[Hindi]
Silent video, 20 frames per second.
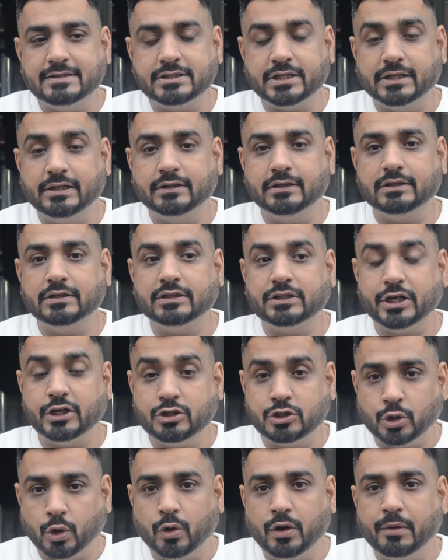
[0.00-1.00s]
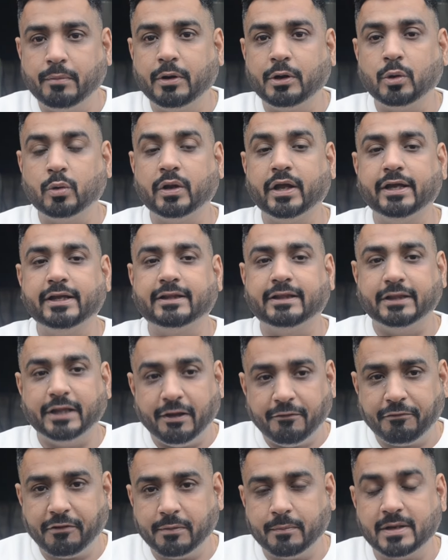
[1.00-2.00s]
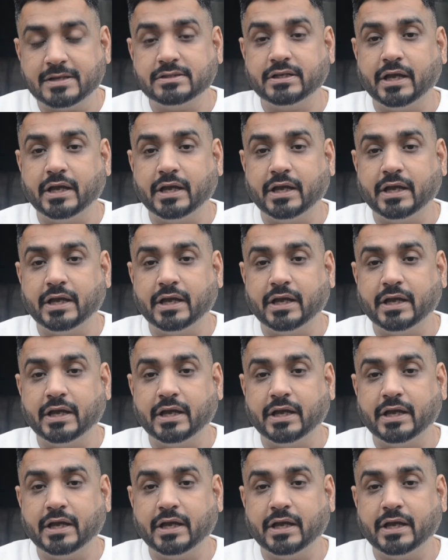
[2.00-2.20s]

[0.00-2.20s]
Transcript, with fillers: चंद के छोले भटूरे इतने फेमस